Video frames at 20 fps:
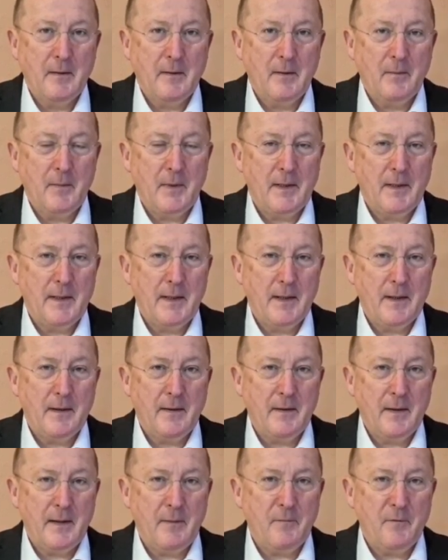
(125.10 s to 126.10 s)
Mit
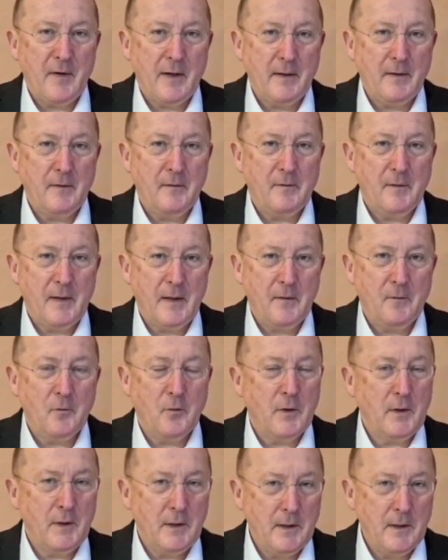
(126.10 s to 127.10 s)
der Empfängnis Jesu
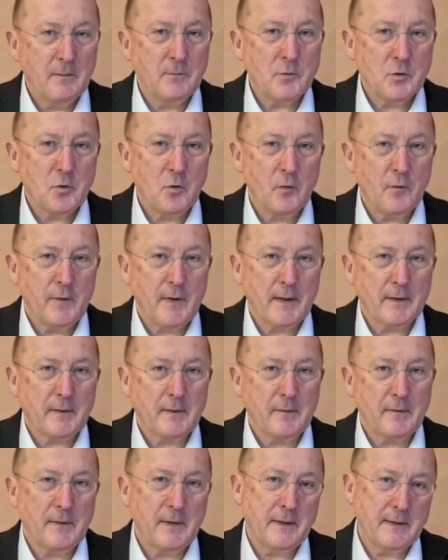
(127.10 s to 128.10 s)
in ihrem Schoß hat
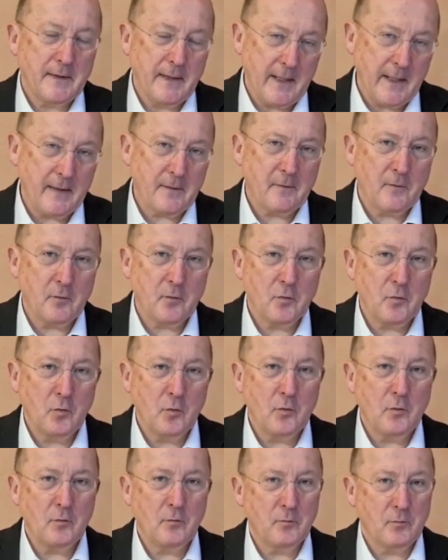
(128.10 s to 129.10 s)
das nicht direkt zu
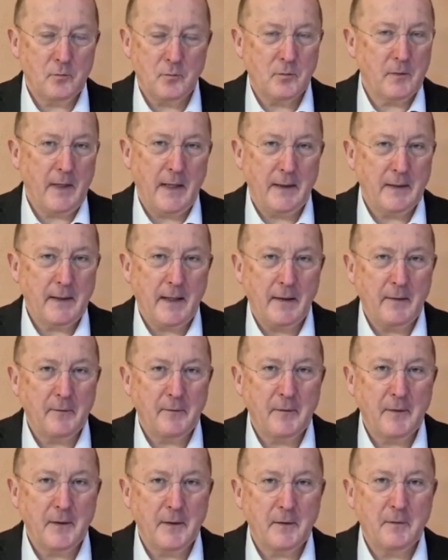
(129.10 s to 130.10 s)
tun, hängt
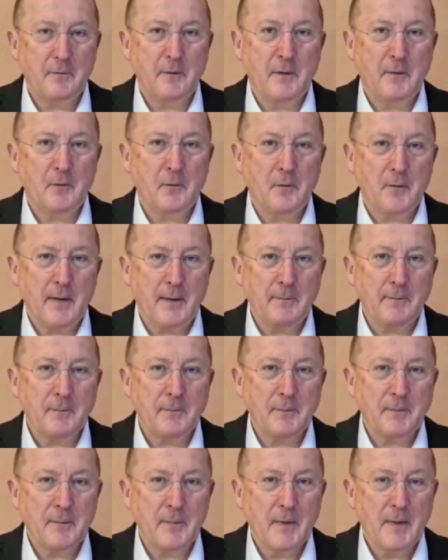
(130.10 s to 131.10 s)
alles irgendwie zusammen,
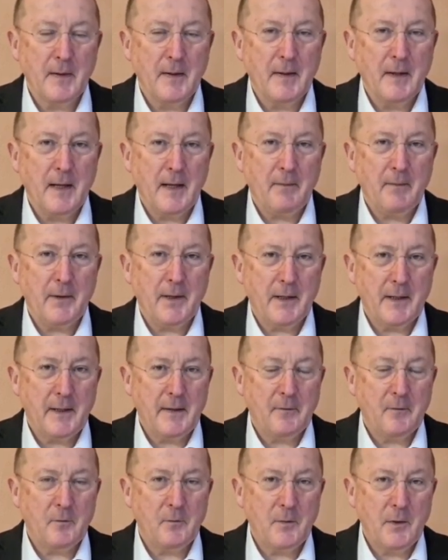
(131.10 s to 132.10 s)
aber da
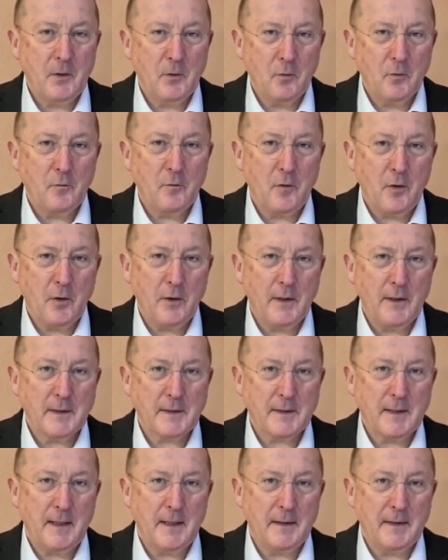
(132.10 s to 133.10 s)
geht es um die
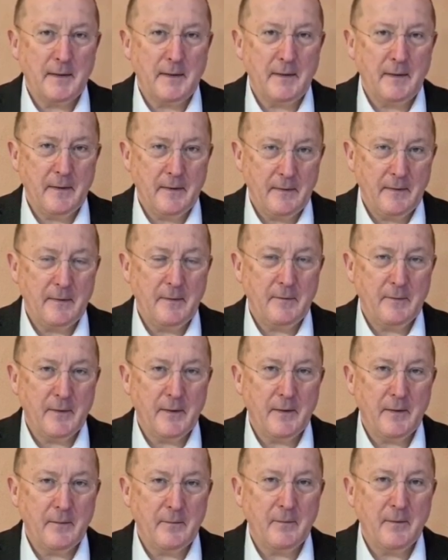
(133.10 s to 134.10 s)
Jungfräulichkeit
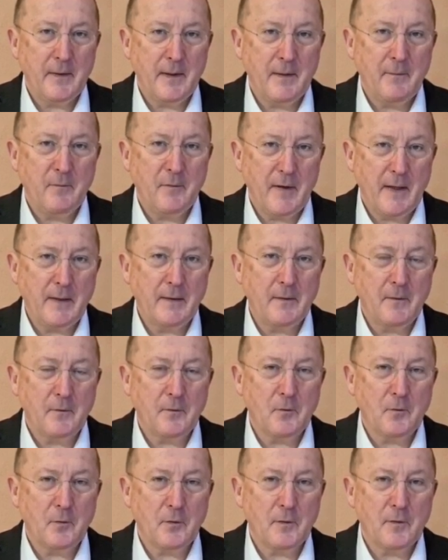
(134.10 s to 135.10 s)
dieser Empfängnis
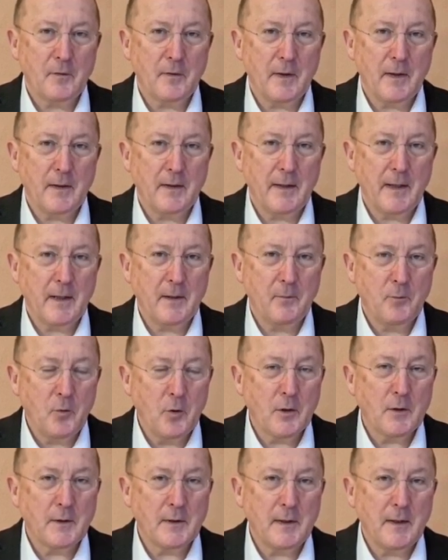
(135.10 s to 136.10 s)
und äh, der
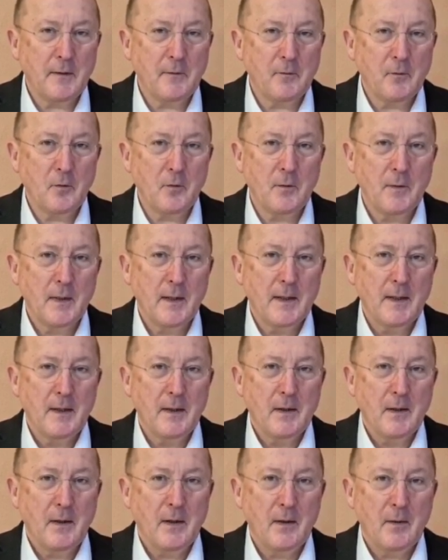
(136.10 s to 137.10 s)
Geburt Jesu,
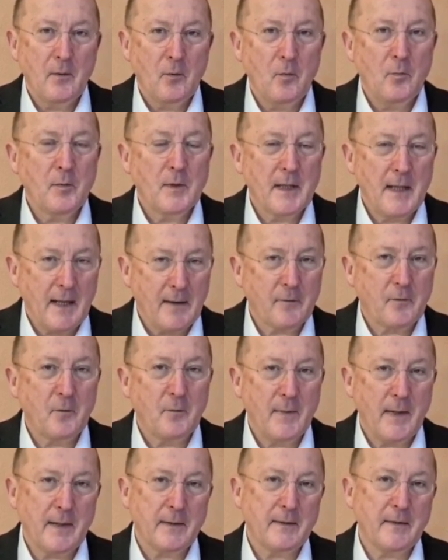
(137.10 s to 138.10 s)
äh, um
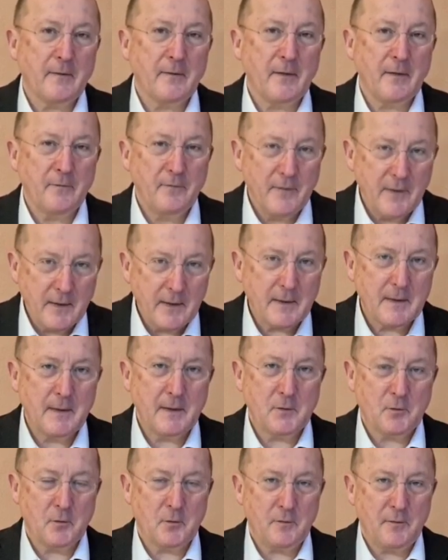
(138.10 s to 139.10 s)
klarzumachen, dass er
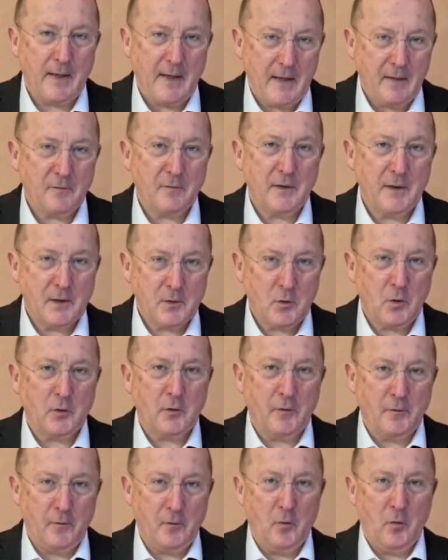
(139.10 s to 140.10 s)
wirklich und wahrhaftig
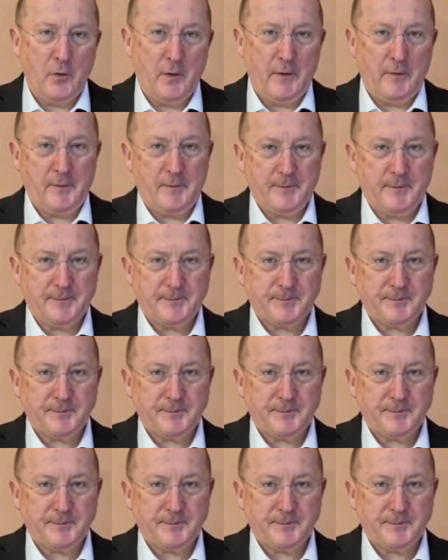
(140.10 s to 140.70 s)
Gottes Sohn ist.